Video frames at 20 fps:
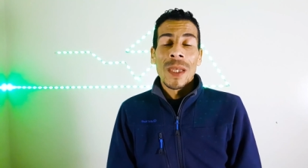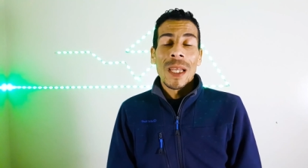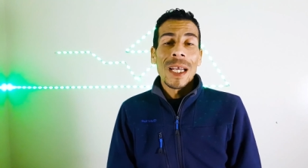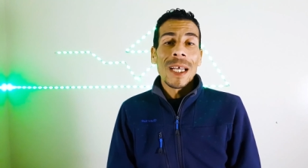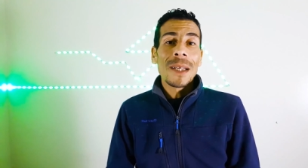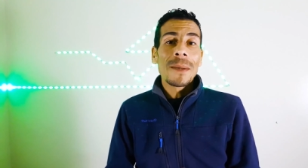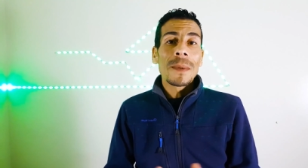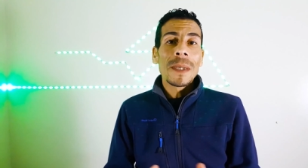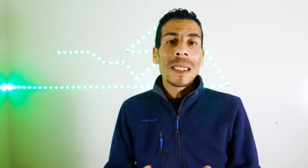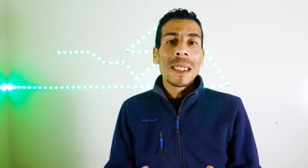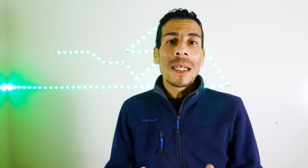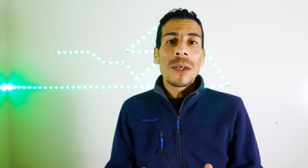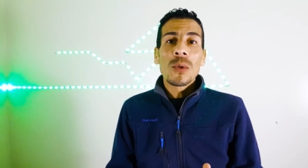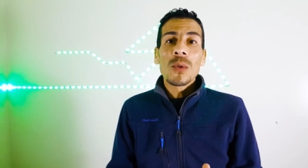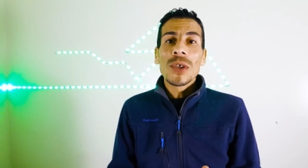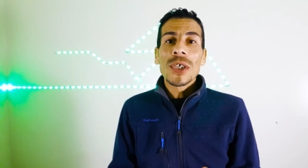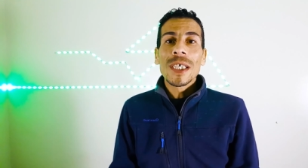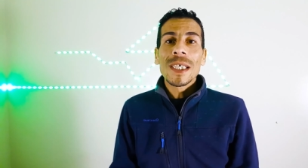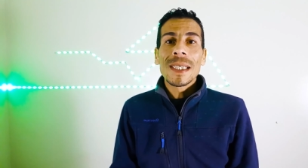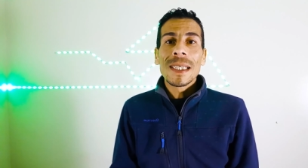حنا بغينا
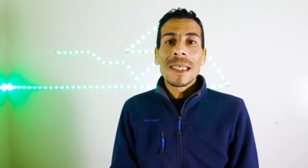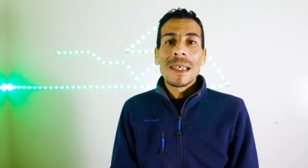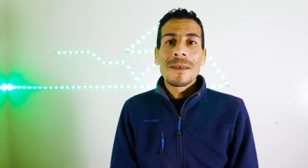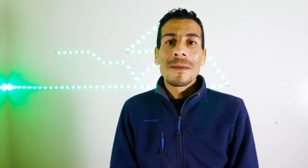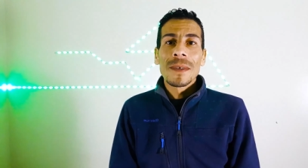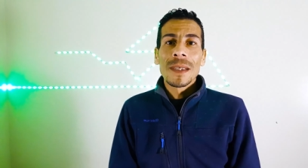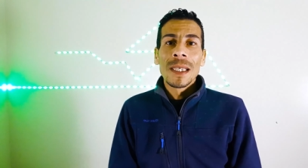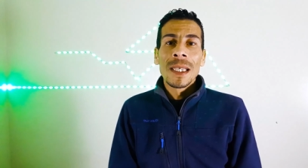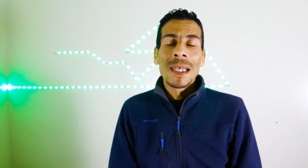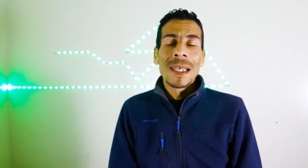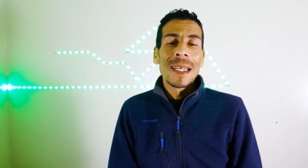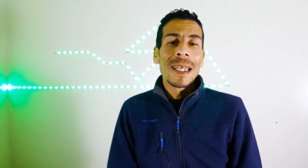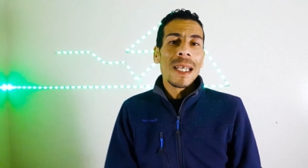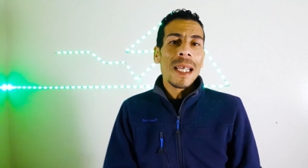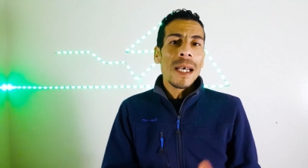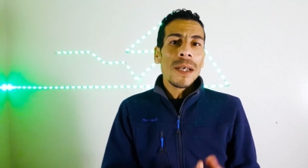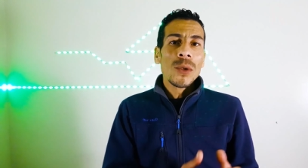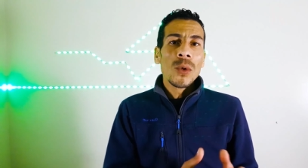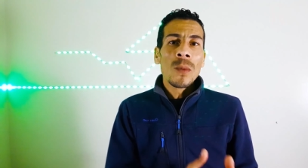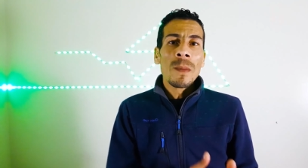كلشي يستافد اللي
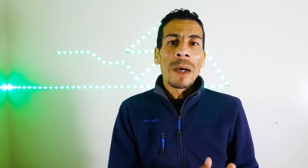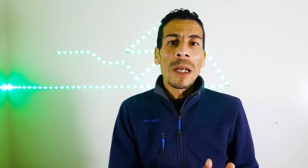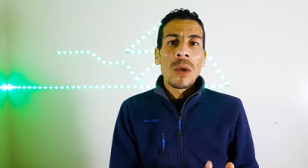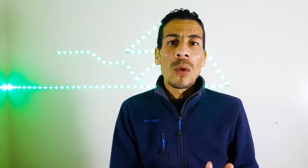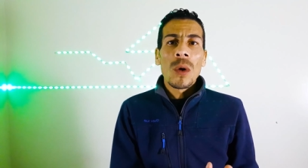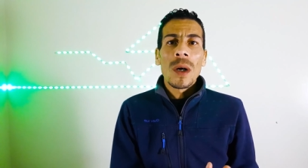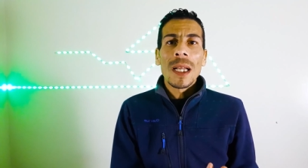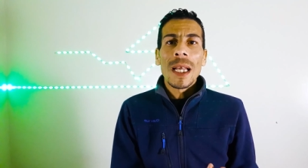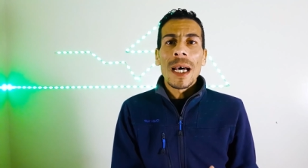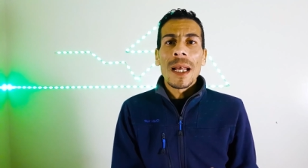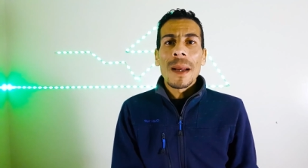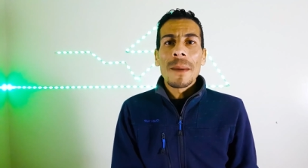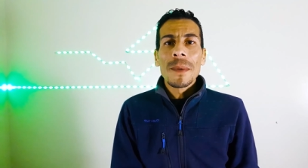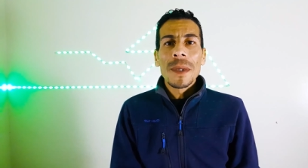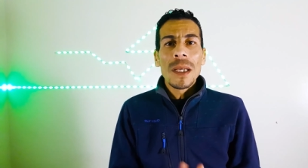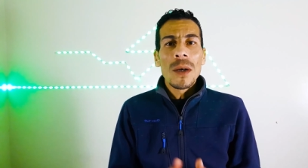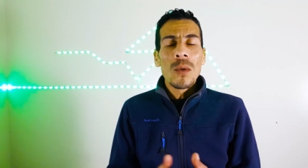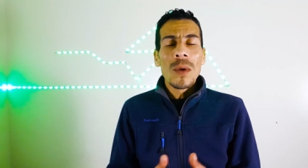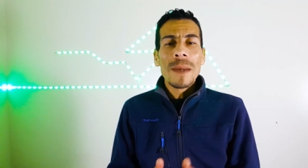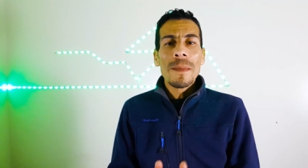عنده مع اللغه
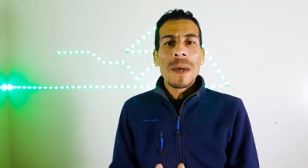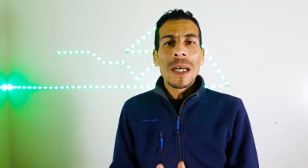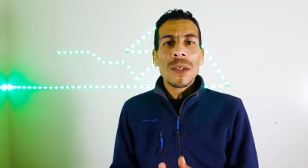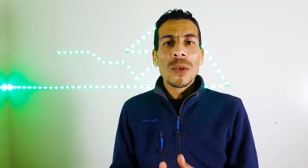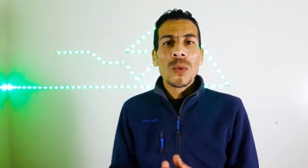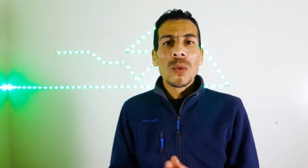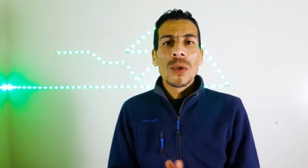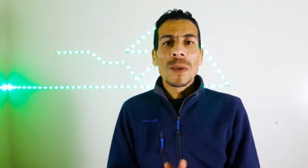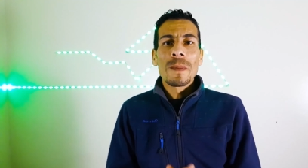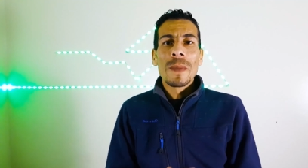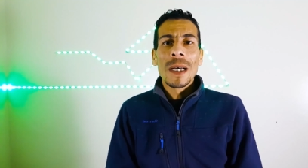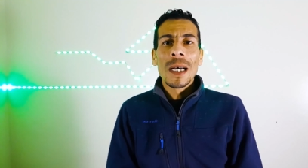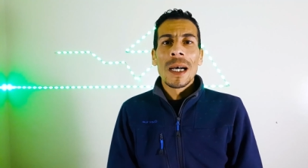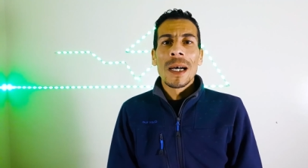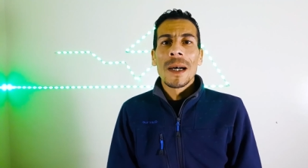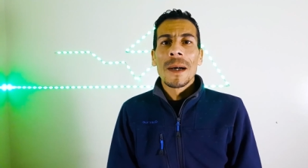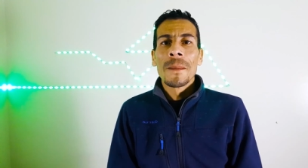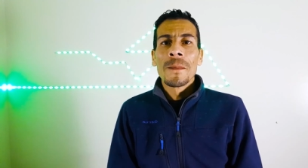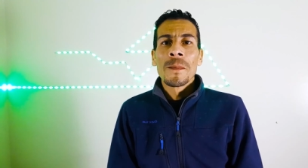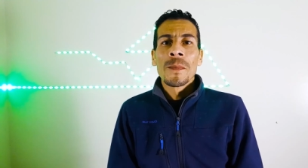العربيه واللي ما عندوش معاها